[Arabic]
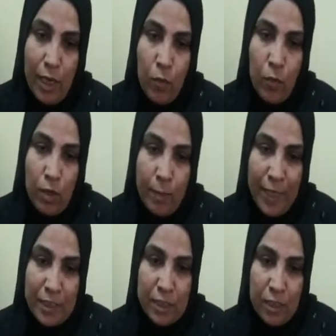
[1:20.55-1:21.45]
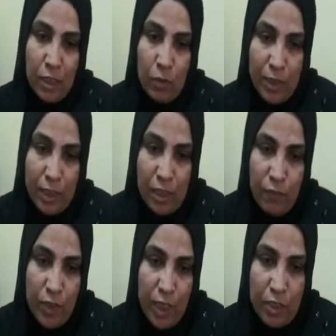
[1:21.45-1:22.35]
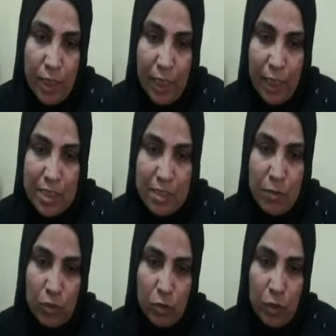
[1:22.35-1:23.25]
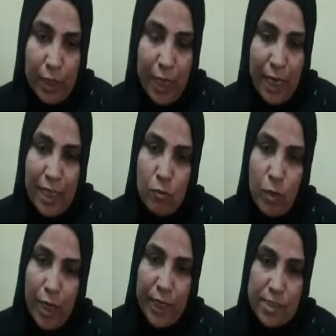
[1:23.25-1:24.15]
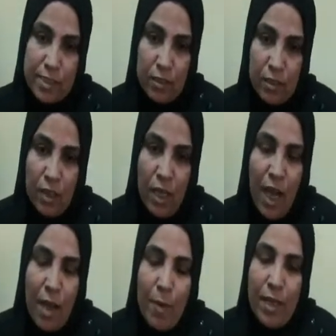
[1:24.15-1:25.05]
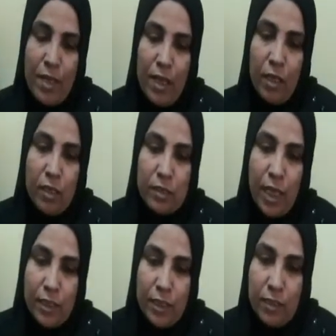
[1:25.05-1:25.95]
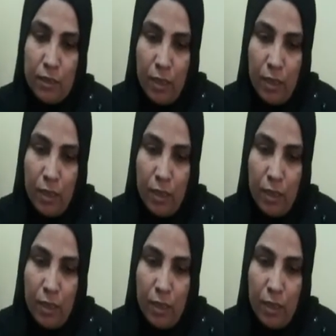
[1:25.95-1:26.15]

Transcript: وبعد كده هو عرفنا ان كان لازم يدخل الرعاية المركزة عملنا يعني